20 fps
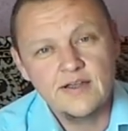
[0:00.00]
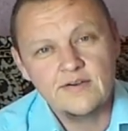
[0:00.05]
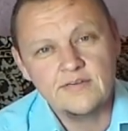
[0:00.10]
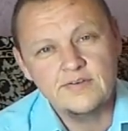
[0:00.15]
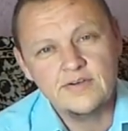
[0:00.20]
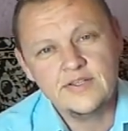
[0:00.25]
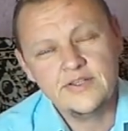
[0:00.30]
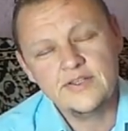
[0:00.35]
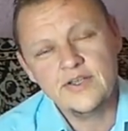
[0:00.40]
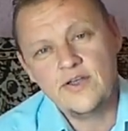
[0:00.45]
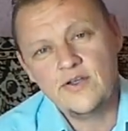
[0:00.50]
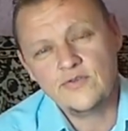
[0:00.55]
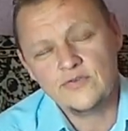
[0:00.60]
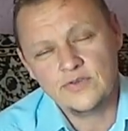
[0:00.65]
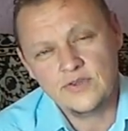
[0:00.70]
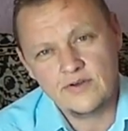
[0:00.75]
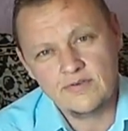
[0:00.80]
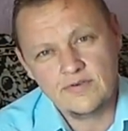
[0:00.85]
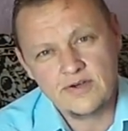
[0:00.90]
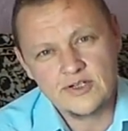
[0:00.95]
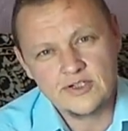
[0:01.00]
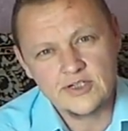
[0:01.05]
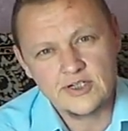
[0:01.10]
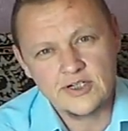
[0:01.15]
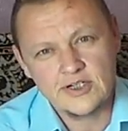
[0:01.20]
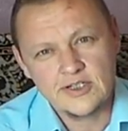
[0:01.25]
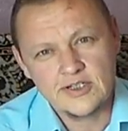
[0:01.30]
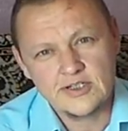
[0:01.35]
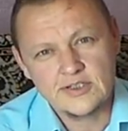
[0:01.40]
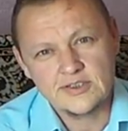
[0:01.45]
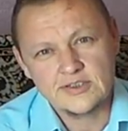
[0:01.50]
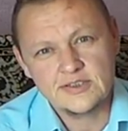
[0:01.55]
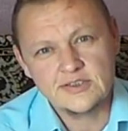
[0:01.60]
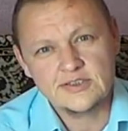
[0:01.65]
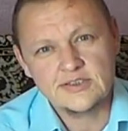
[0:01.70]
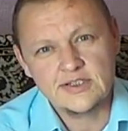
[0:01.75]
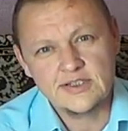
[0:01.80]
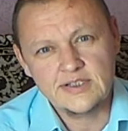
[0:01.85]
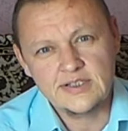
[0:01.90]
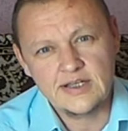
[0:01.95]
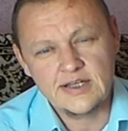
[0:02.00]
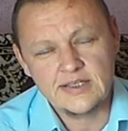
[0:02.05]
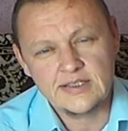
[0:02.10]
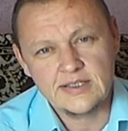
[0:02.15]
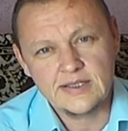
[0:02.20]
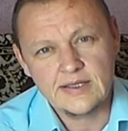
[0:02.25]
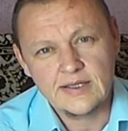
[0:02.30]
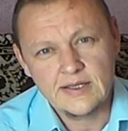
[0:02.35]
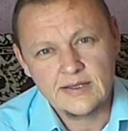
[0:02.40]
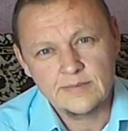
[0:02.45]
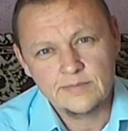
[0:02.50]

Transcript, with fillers: влияют на ваше состояние.